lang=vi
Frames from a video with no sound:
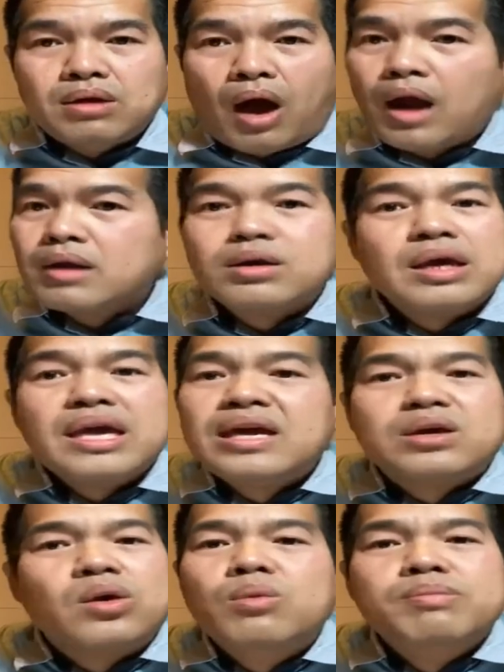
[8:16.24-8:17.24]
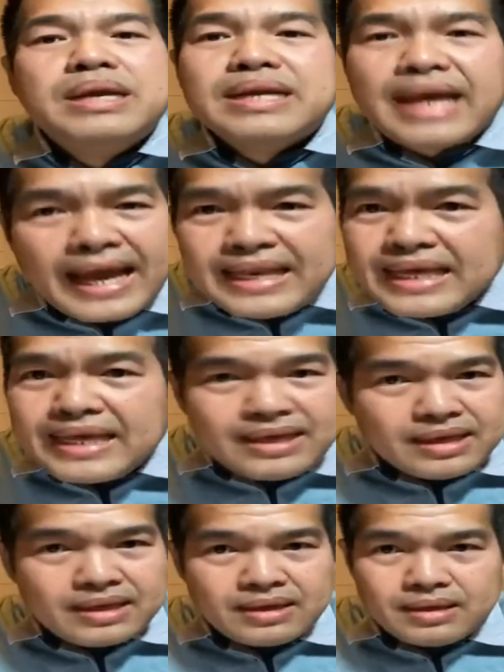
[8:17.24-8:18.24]
ọt cái cùng miền ngay đi
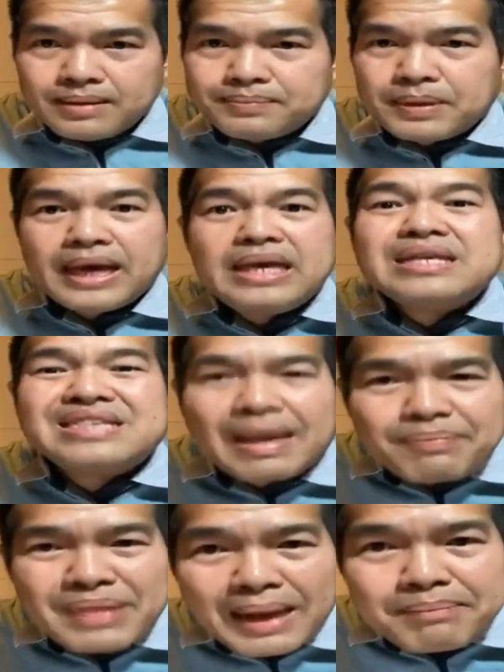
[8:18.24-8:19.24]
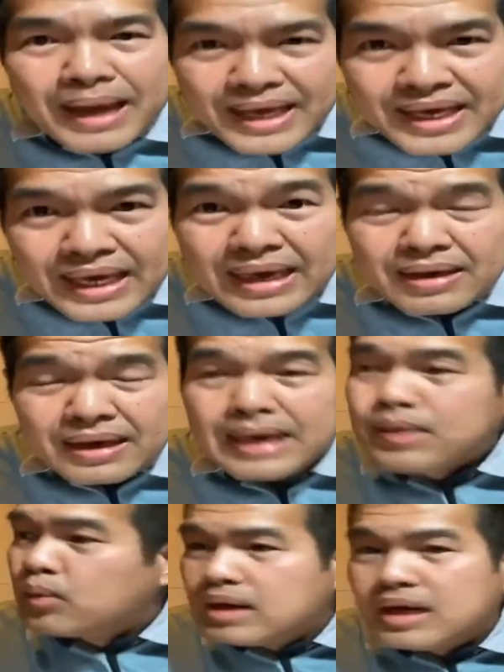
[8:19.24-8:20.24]
đấy sắp ta mai cái
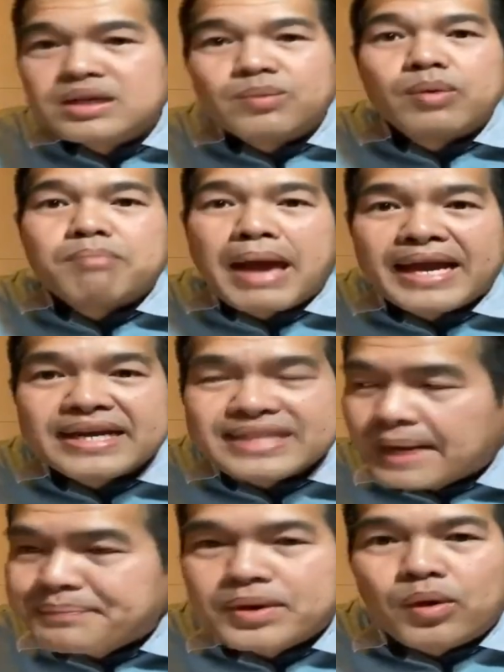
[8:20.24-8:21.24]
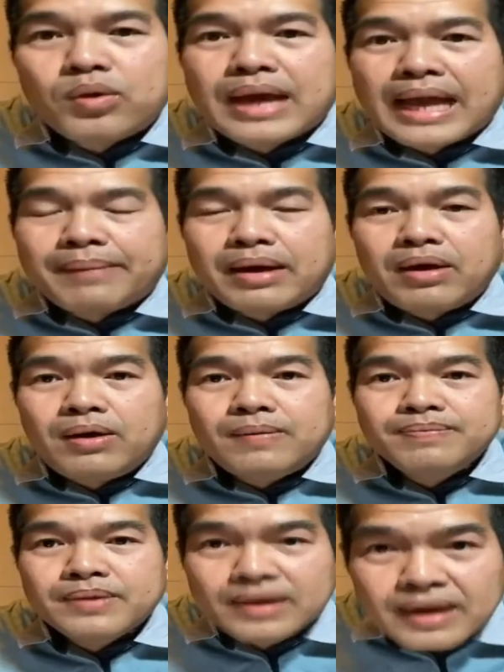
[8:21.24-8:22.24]
kia luôn nơi chỉ muốn mai cái tặng cô nga máu
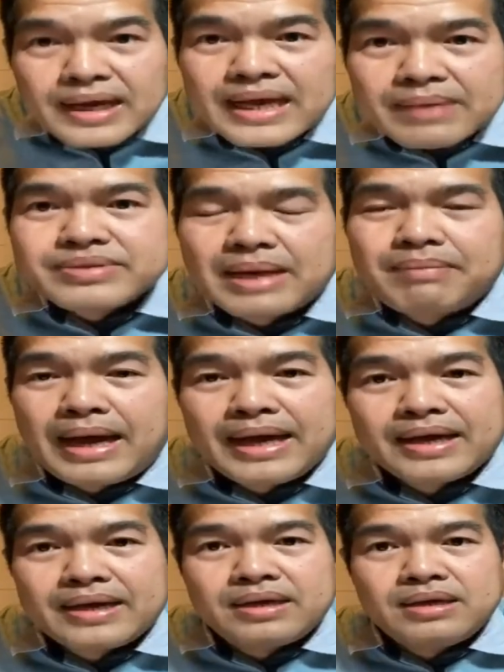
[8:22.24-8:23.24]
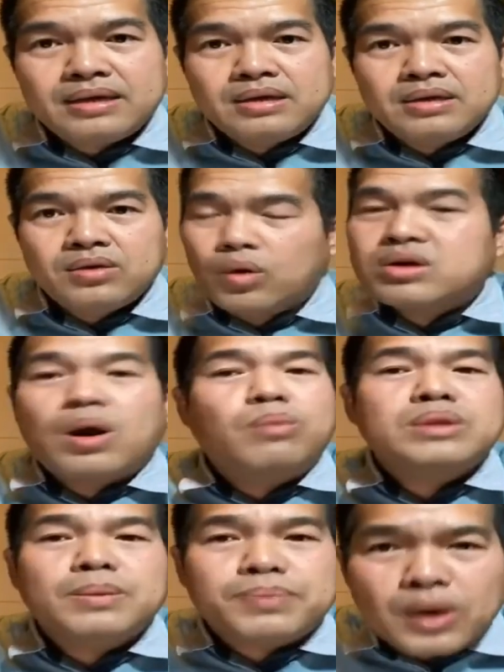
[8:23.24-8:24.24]
hương anh kiểm sắp mai cái hồi
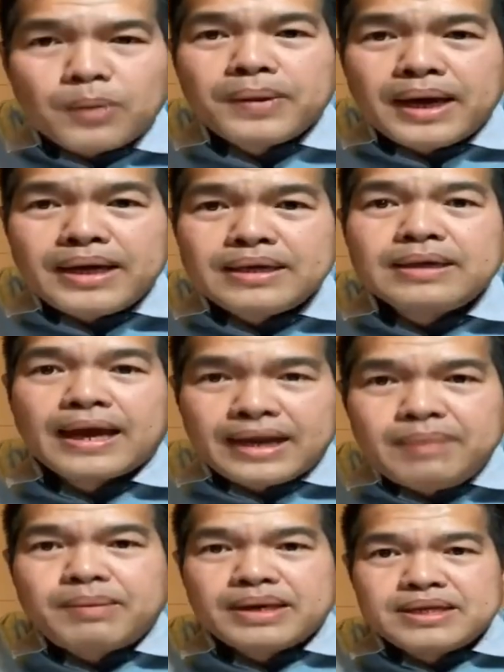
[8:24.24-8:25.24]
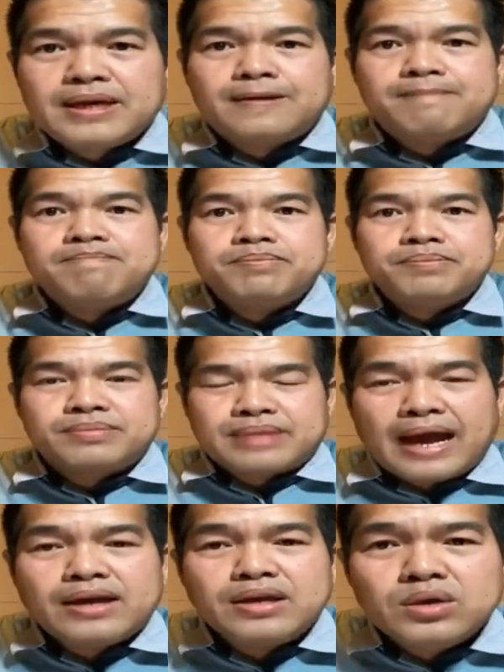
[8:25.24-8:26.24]
công tao tao đấy hai đấy man chăng
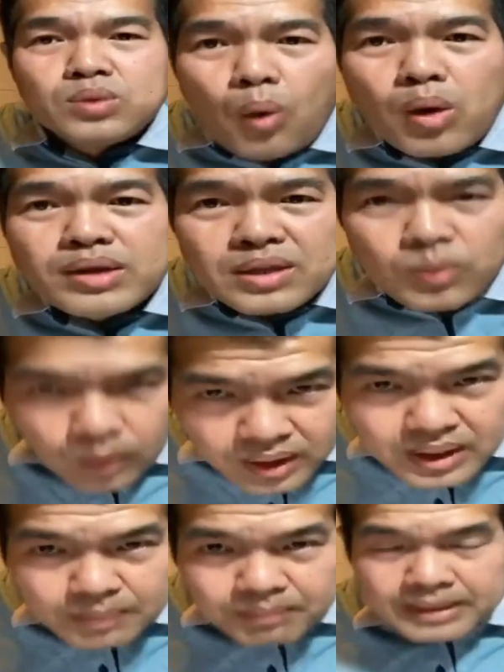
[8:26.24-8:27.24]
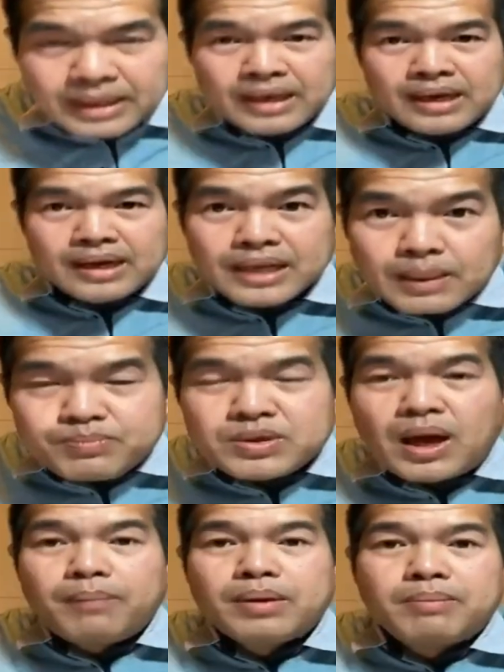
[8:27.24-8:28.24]
tao dừng cua tao thua chẳng mấy riết
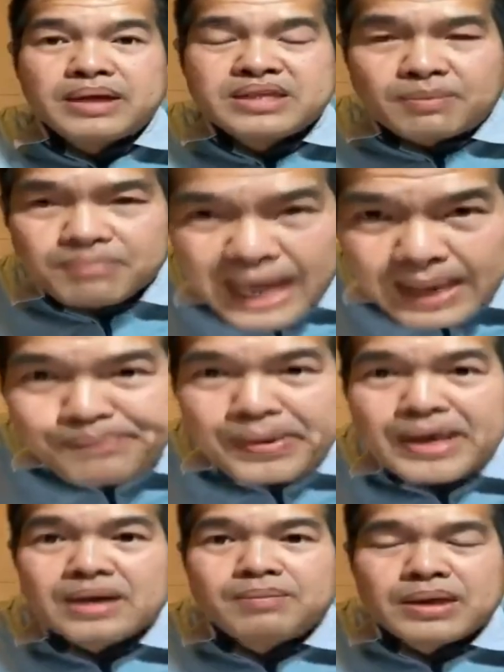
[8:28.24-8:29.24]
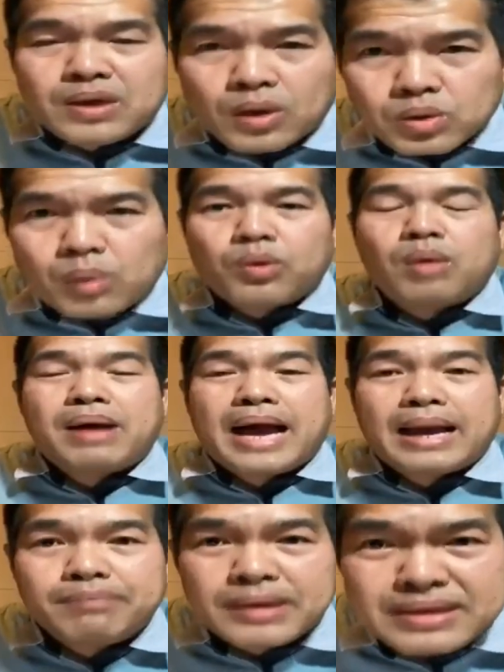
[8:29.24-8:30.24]
trăm chẳng mấy chầm nai pê chẳng mấy cổ rộp rộp
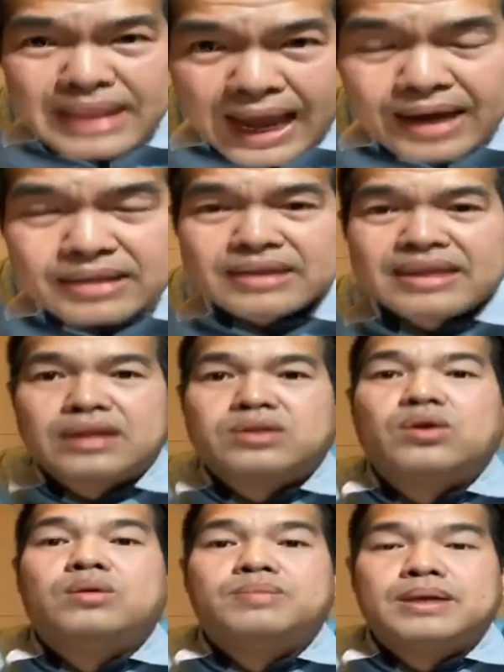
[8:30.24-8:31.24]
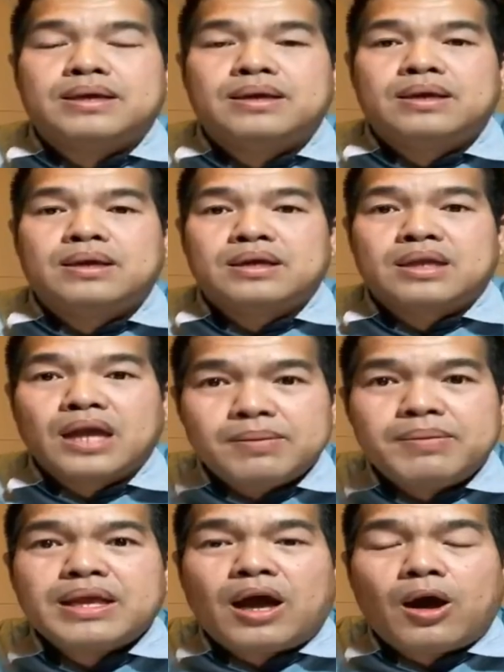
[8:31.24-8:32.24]
ăn mấy đau tới tiệt to mấy thượng
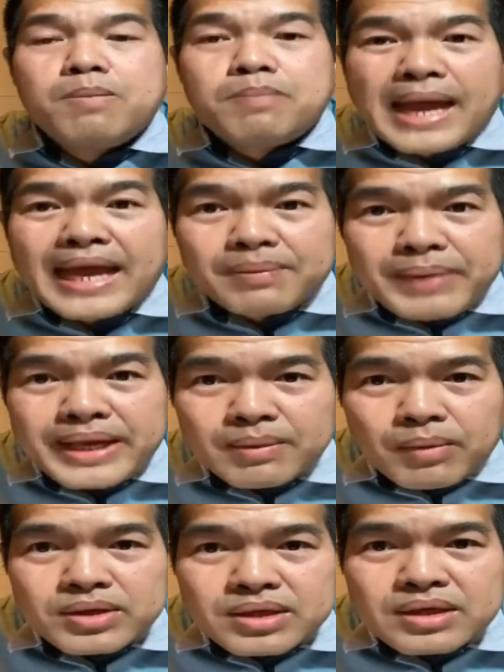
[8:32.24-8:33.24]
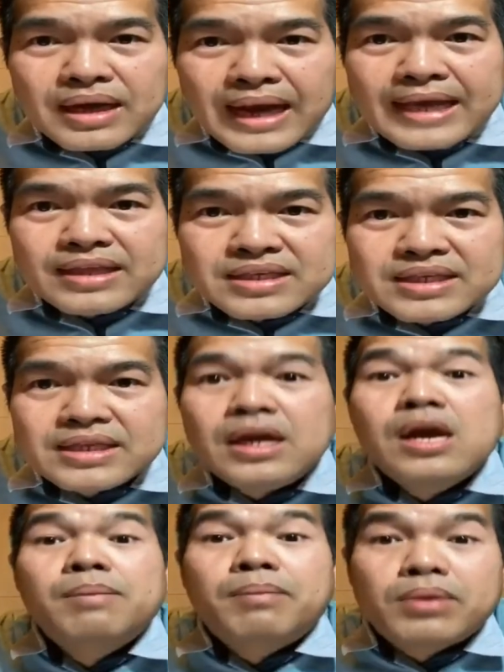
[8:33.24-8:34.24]
mấy hỏi mai không mấy là bao dương khai thì chỉ
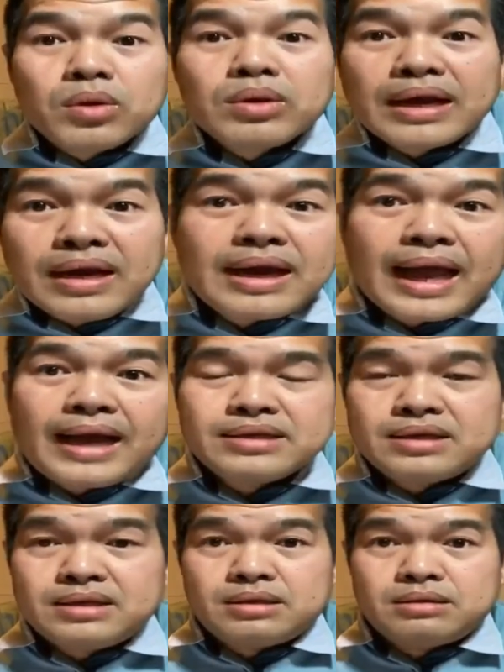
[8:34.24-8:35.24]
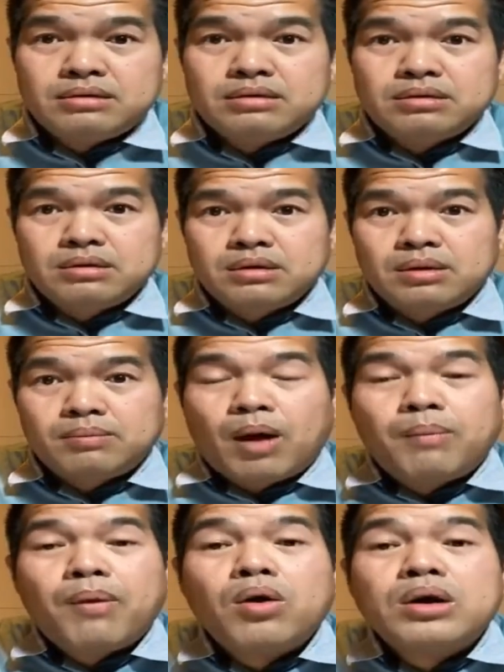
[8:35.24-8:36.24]
mà nó để nơi khang dương bao
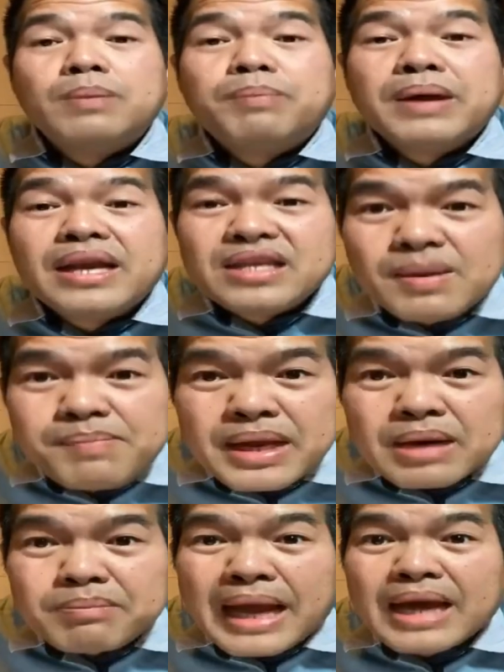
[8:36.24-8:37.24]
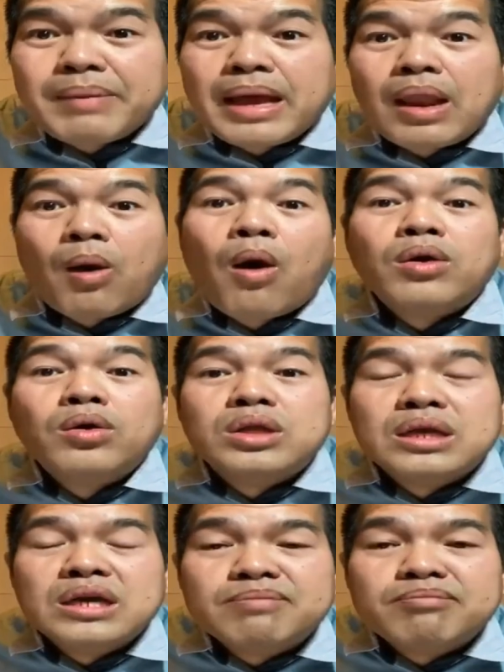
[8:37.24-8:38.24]
bao nợ pê để dương miền mai không mấy đó đôi
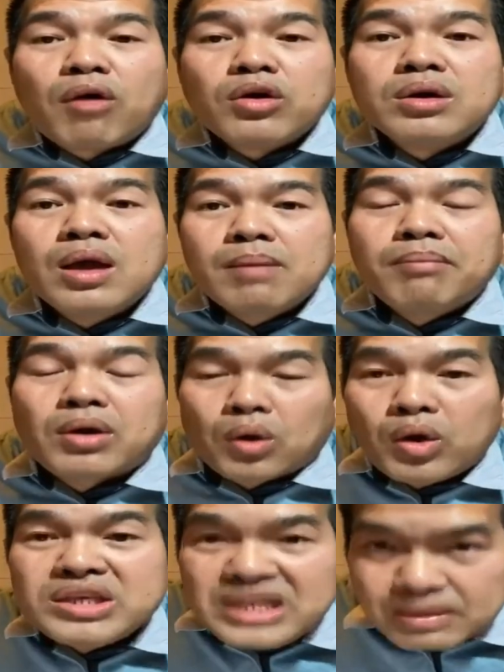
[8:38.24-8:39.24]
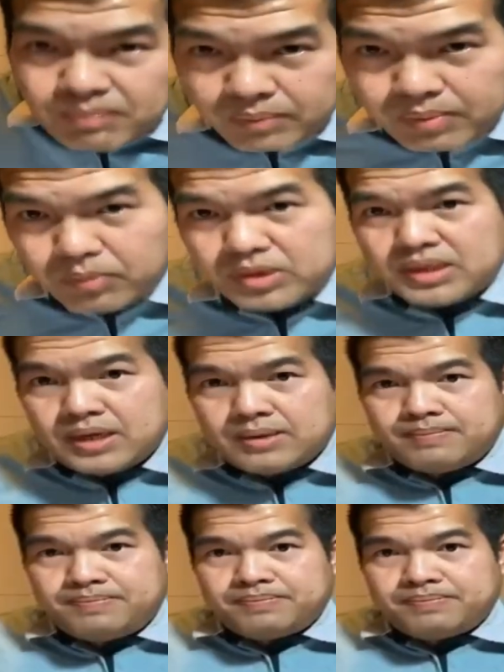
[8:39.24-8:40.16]
thứ bon mà rồi chuyện mà phải muốn chăng